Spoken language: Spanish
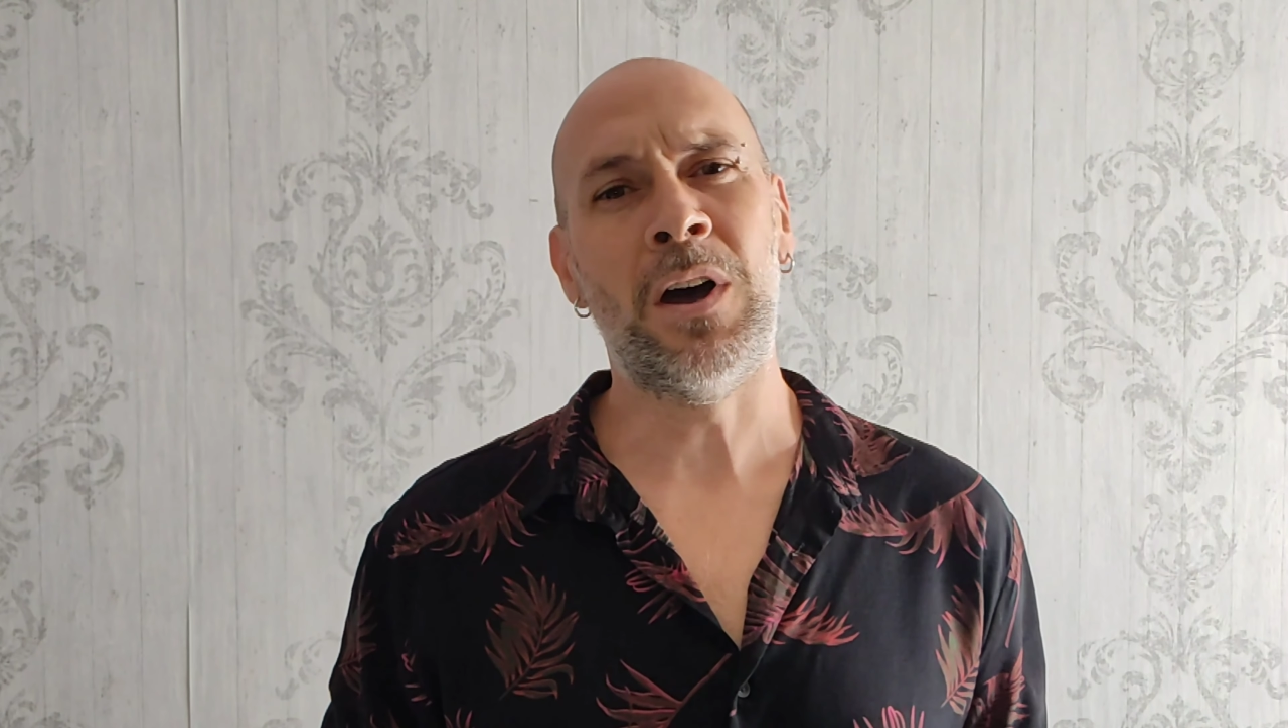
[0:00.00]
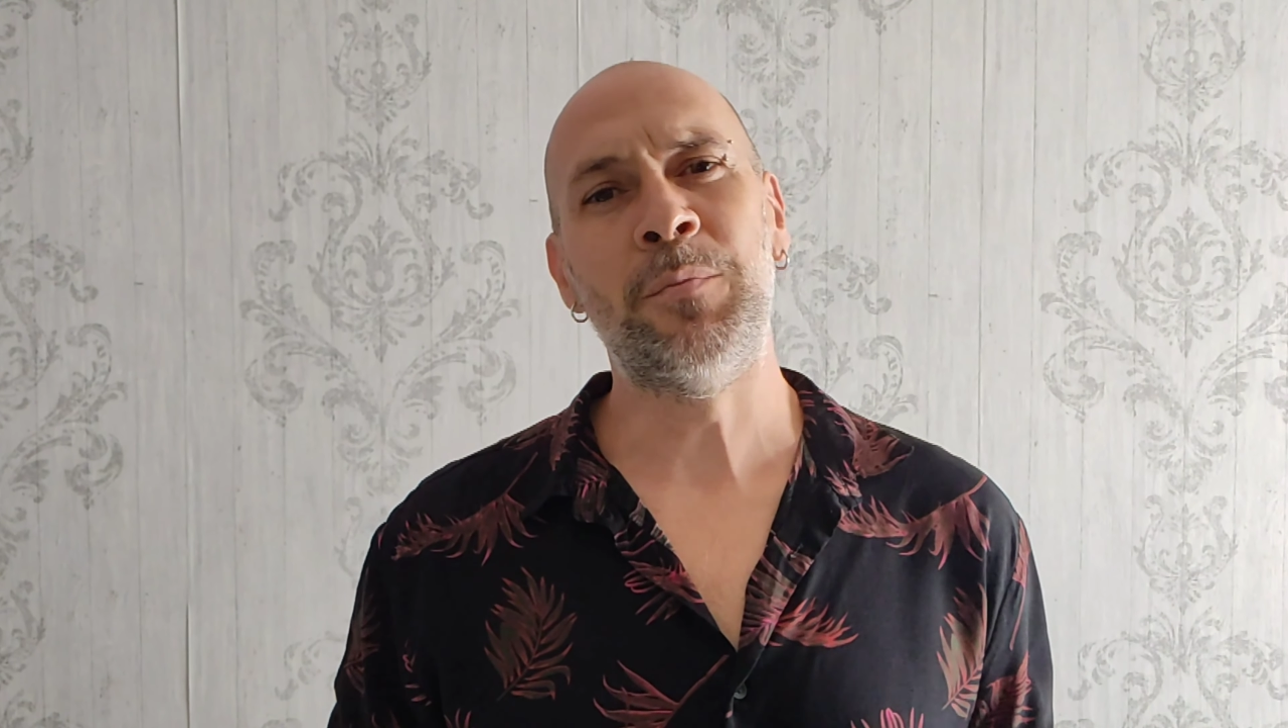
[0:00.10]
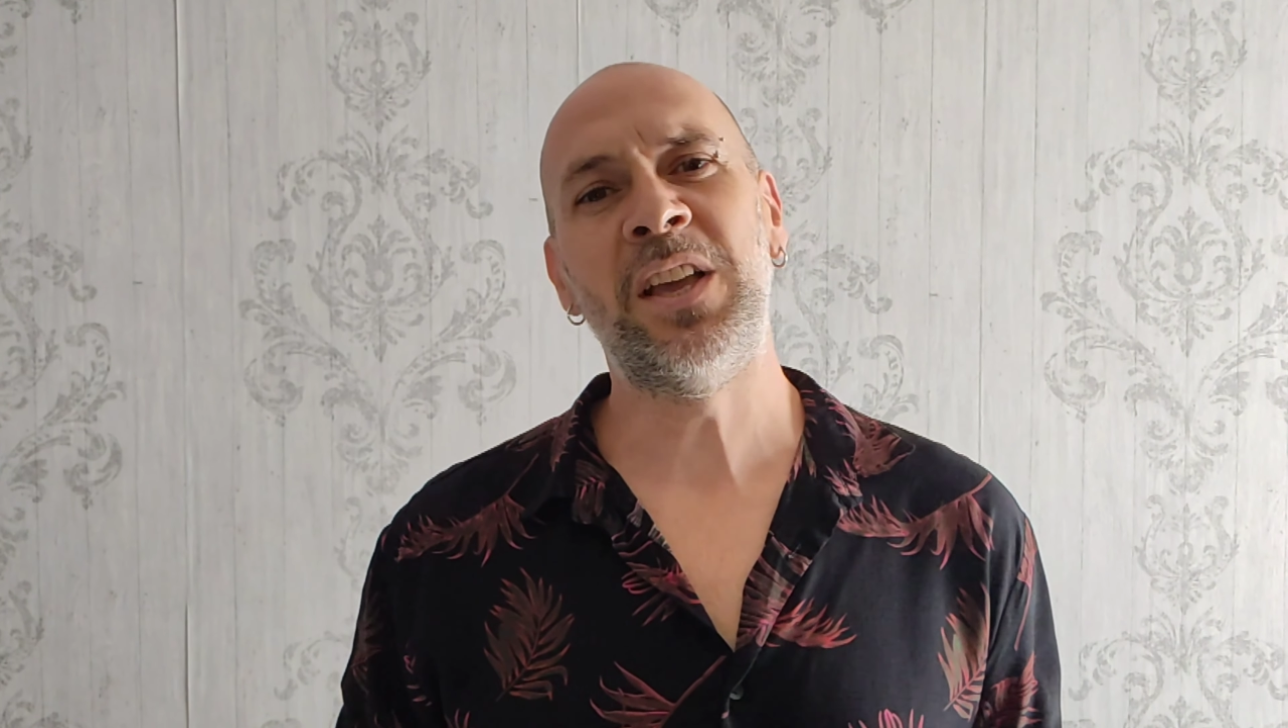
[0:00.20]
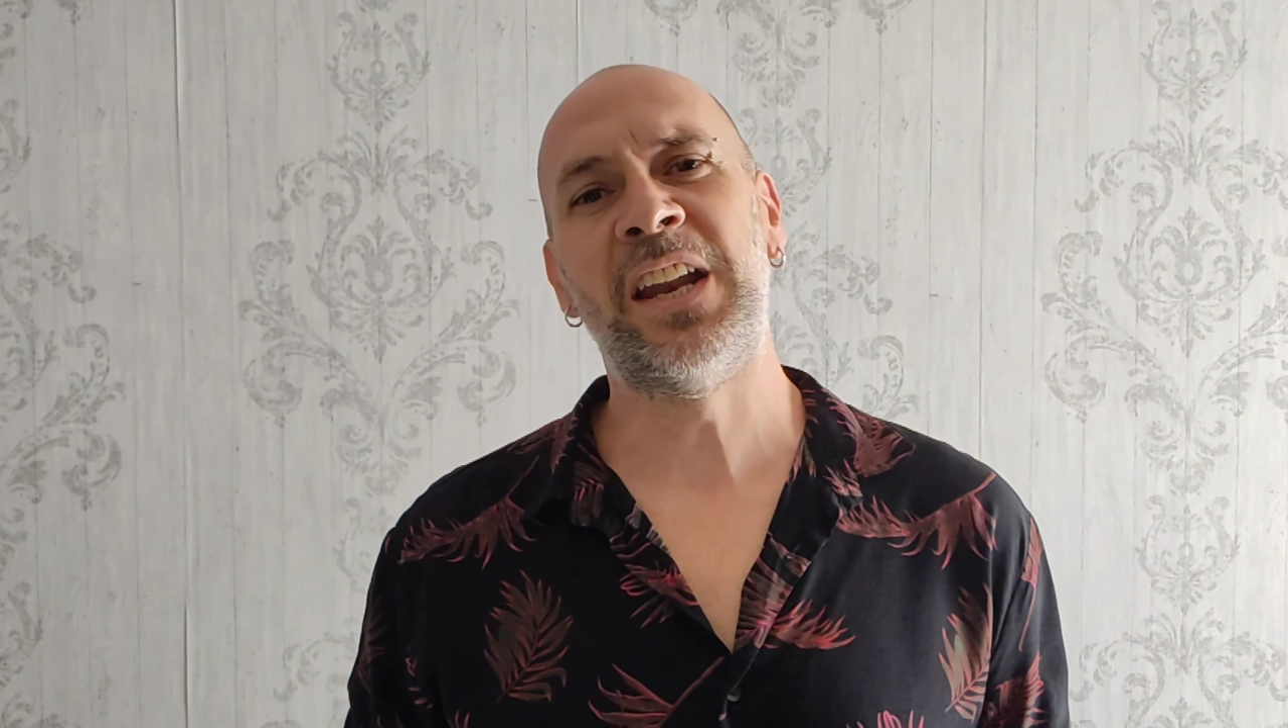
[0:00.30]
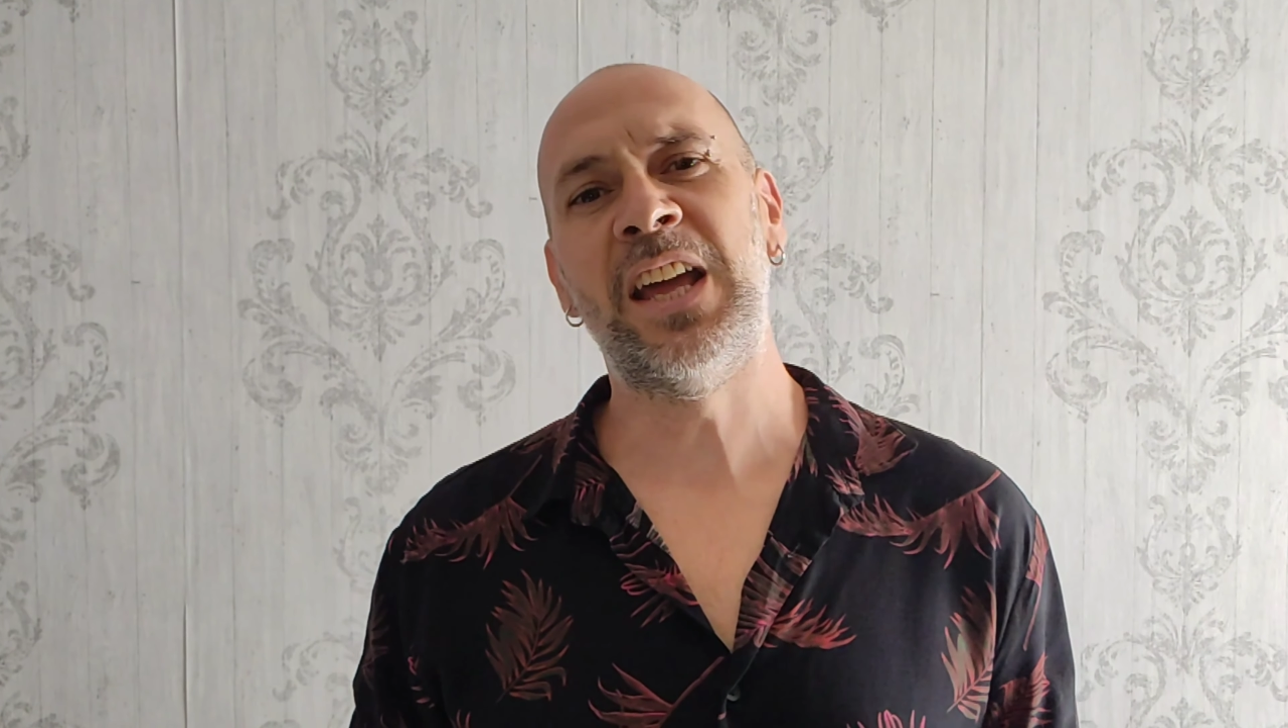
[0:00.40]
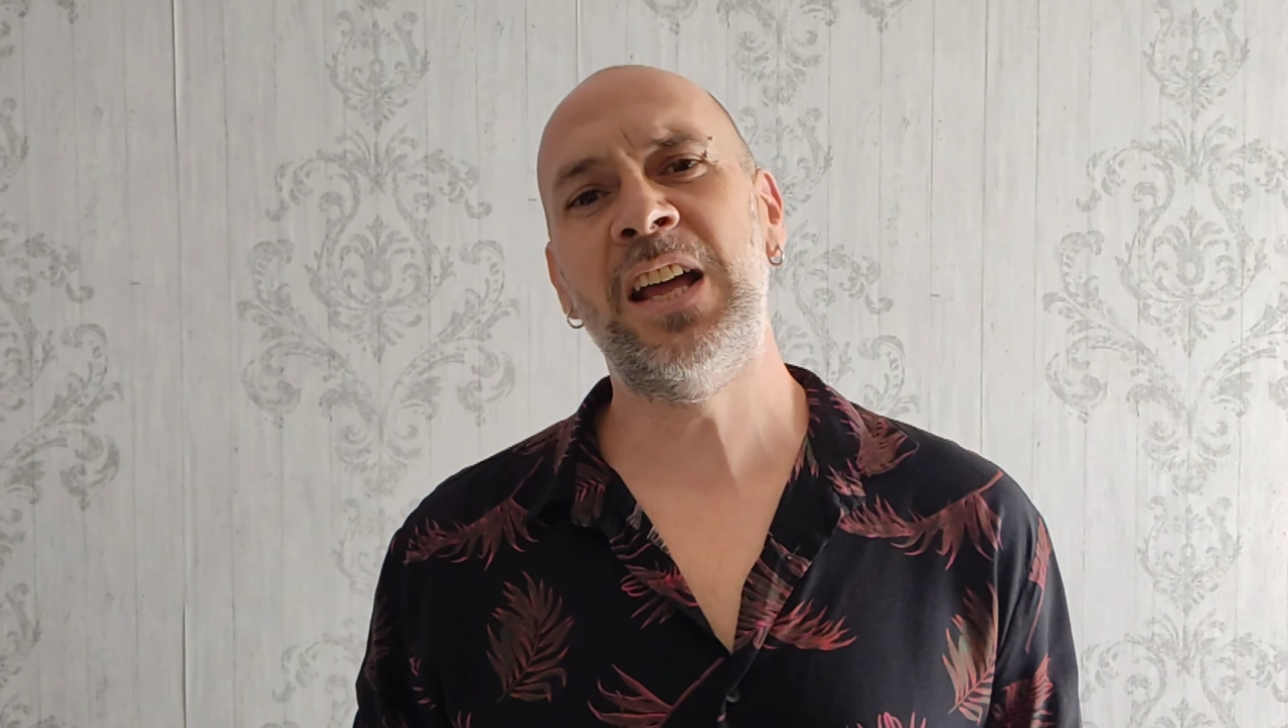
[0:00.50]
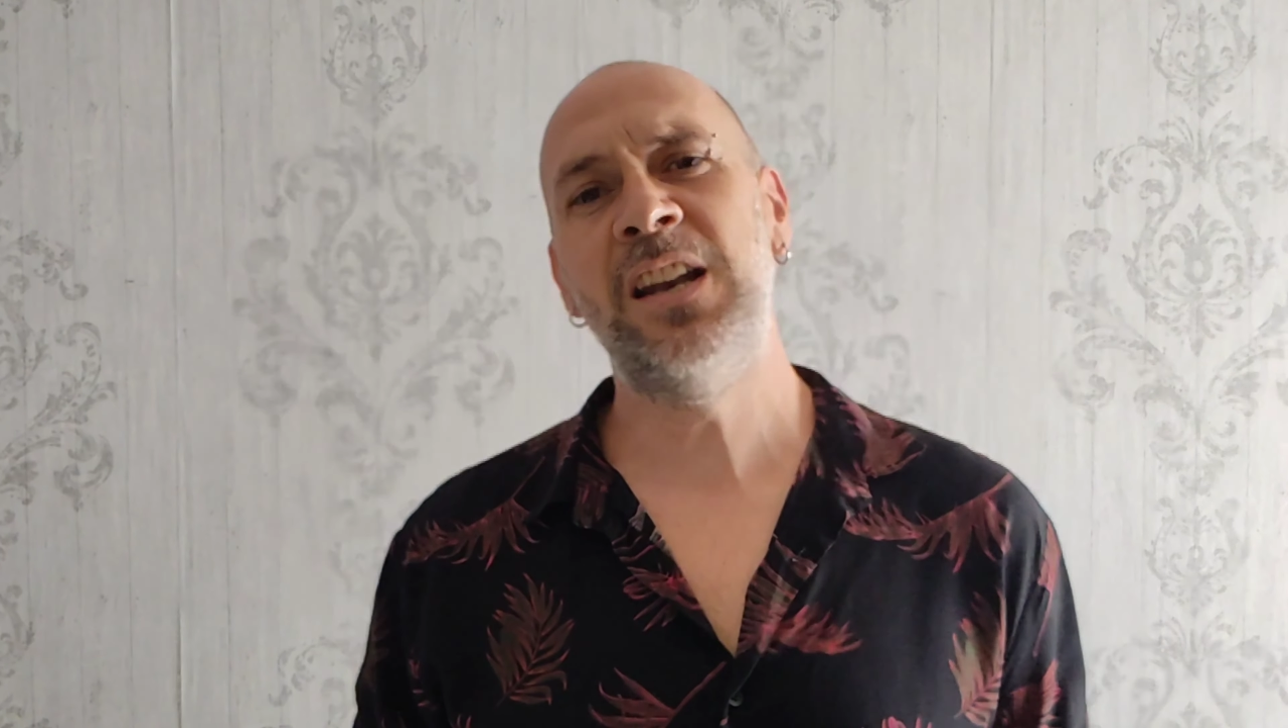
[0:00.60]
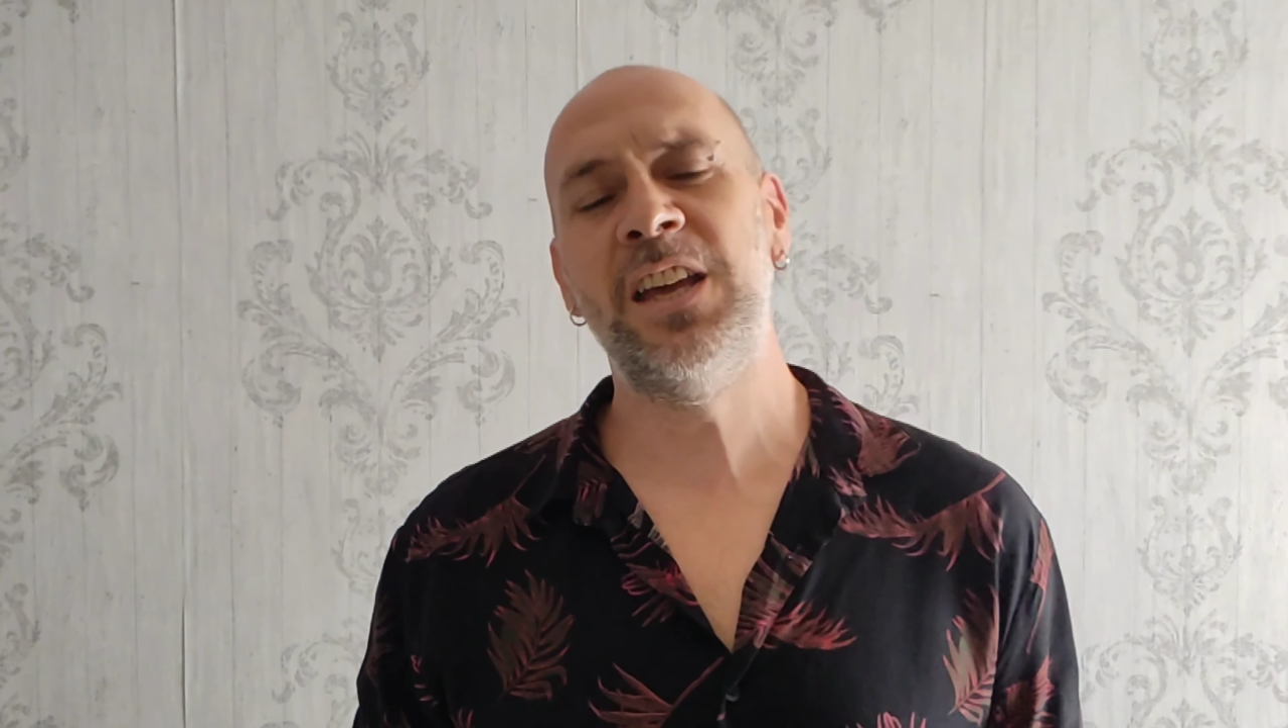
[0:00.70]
a mi canal,